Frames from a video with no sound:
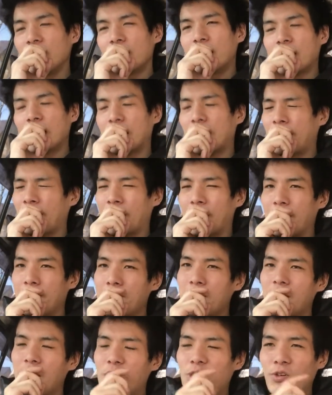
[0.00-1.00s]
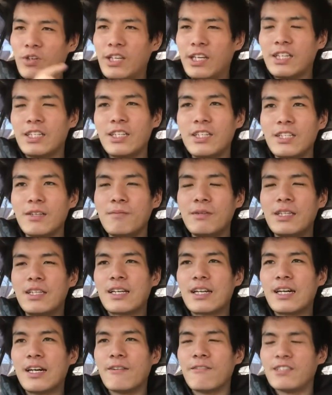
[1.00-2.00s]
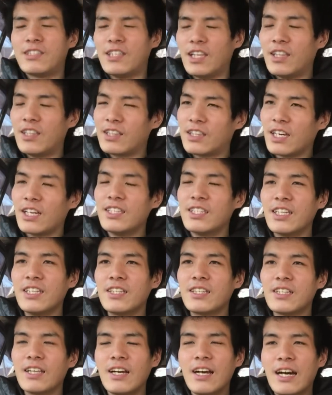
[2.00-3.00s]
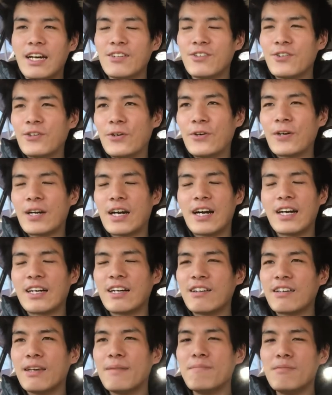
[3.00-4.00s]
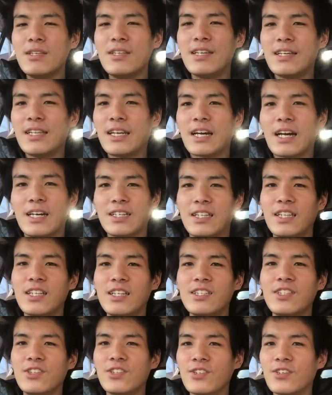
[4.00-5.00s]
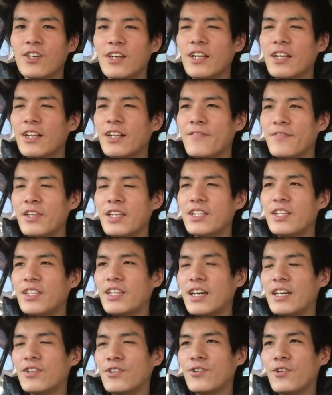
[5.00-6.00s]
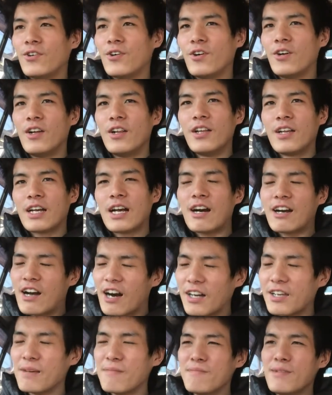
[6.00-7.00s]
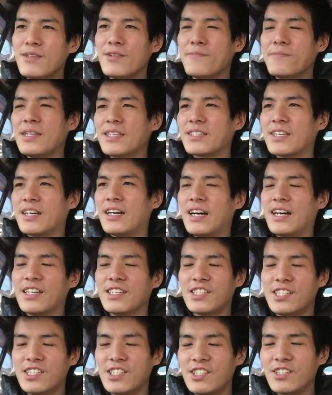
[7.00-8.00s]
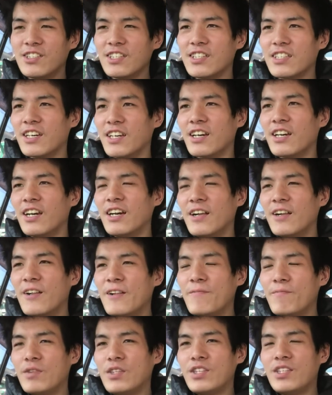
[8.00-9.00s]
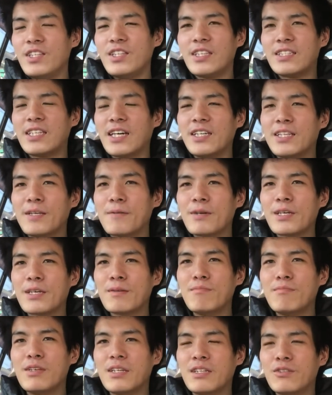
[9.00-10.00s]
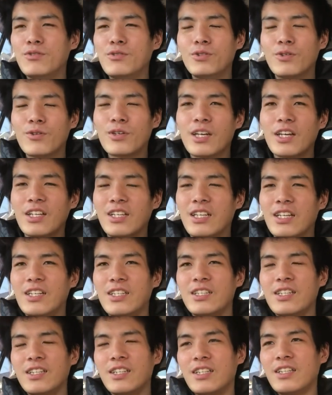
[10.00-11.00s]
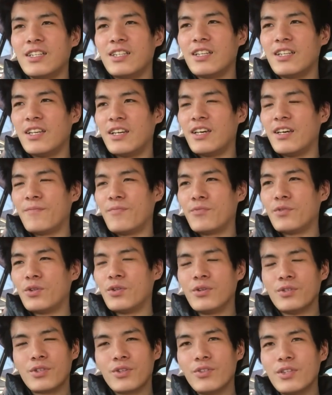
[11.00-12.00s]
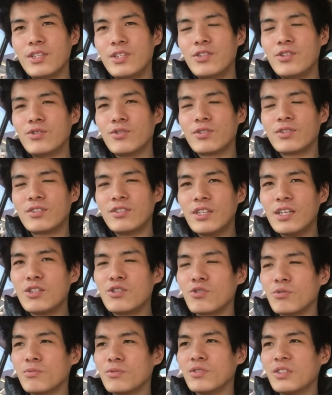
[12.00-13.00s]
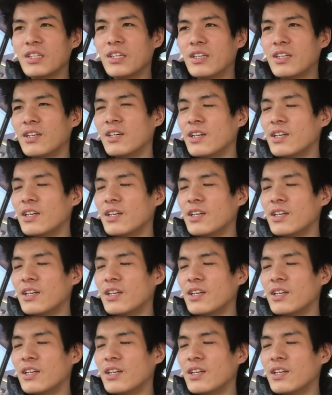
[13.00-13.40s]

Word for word: 埼玉県民1人当たりで見たら、絶対あの香川県民にはね、勝てないっすよ。なんでね、あの香川県民の皆さん、安心してください。別にね、埼玉県民はね、うどん県になりたいなんてね、望んでる人少ないと思うんで。